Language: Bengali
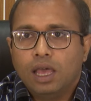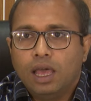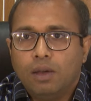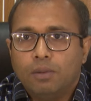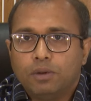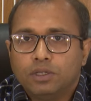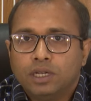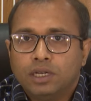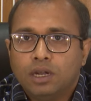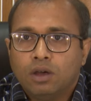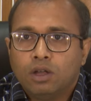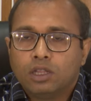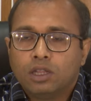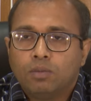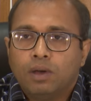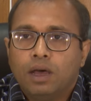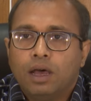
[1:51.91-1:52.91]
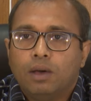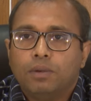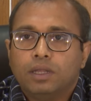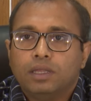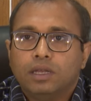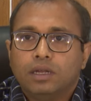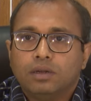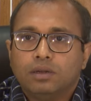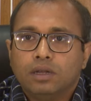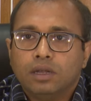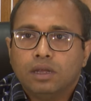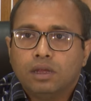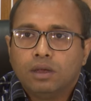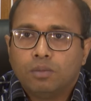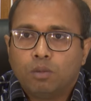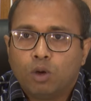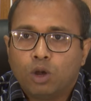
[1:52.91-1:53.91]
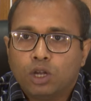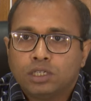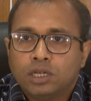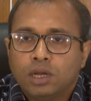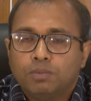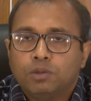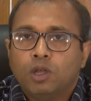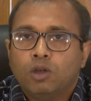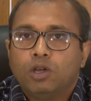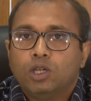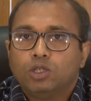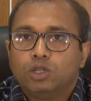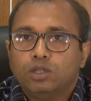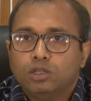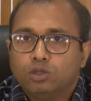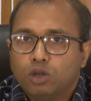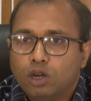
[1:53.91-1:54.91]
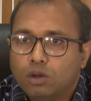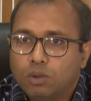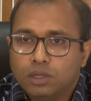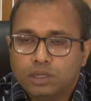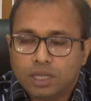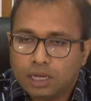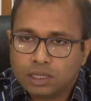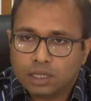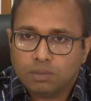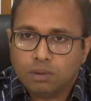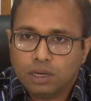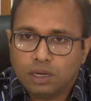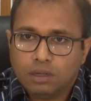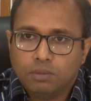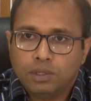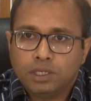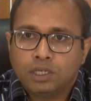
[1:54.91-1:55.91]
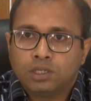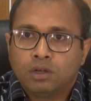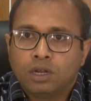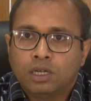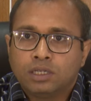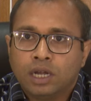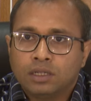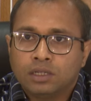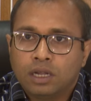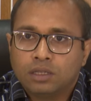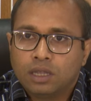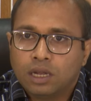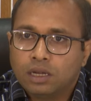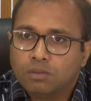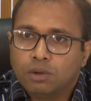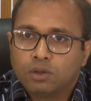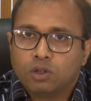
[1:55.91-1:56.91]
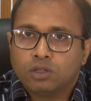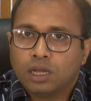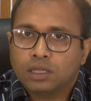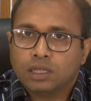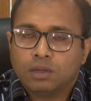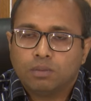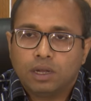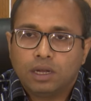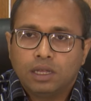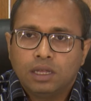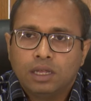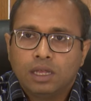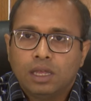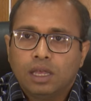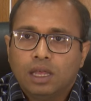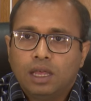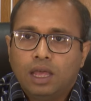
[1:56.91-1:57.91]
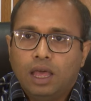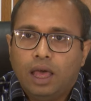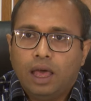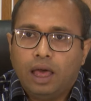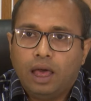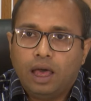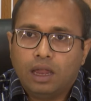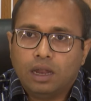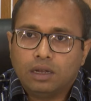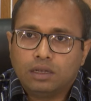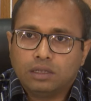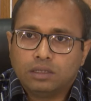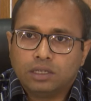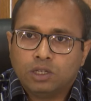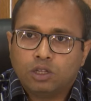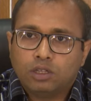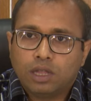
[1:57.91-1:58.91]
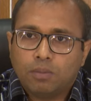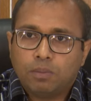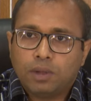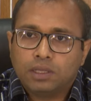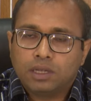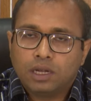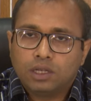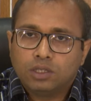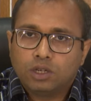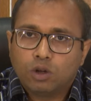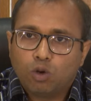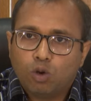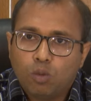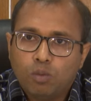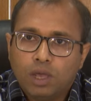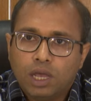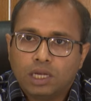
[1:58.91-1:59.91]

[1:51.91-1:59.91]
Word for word: এবং সেটা হয়তো বা আমাদের পরের সপ্তাহ কিছুদিন চলমান থাকতে পারে বিশেষ করে সাত আট তারিখ পর্যন্ত থাকতে পারে আর যেহেতু তাপমাত্রা কিছুটা কমে